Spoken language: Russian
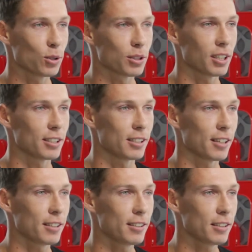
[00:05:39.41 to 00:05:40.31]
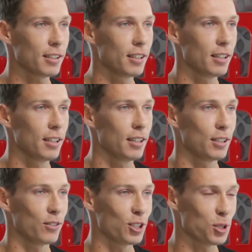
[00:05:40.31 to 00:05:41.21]
год Лада Гранта.
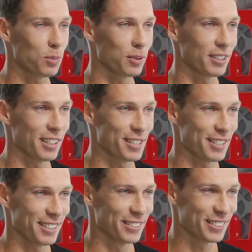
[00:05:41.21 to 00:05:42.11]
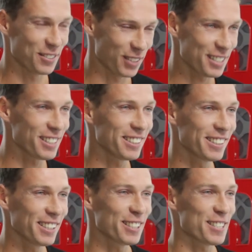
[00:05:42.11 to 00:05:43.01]
2015 Облачи. год опять Лада
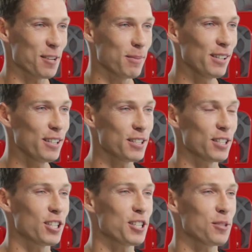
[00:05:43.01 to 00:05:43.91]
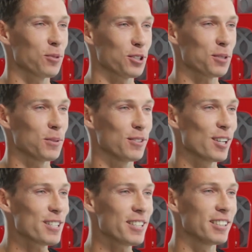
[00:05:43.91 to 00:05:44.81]
Гранта, стабильность. И сейчас немножко мы
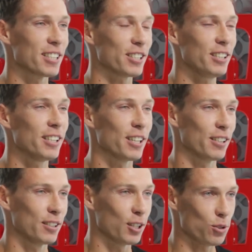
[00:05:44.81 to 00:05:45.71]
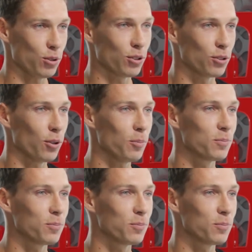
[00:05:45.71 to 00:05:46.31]
выросли, дошли до, до Цунандо.